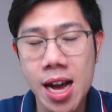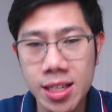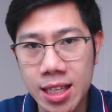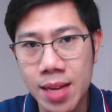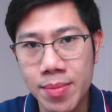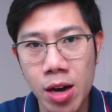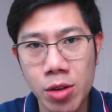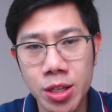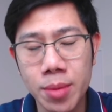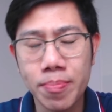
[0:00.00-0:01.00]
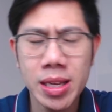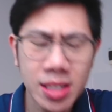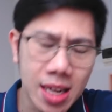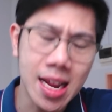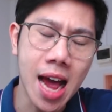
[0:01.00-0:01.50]
ข้างเยอะทำให้เขาสึกพิ
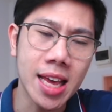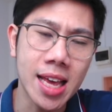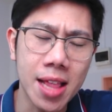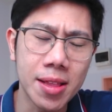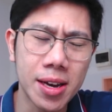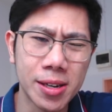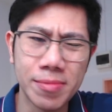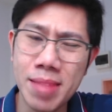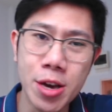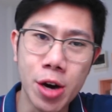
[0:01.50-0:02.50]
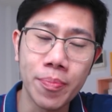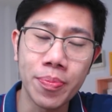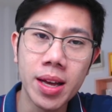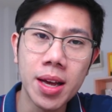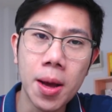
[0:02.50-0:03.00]
จารณาในการเออไม่ยอม
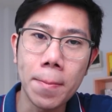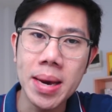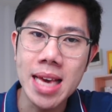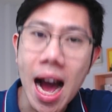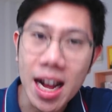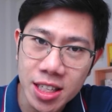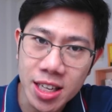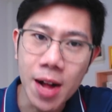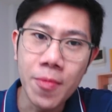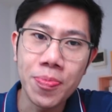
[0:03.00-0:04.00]
ไม่อยากที่จะ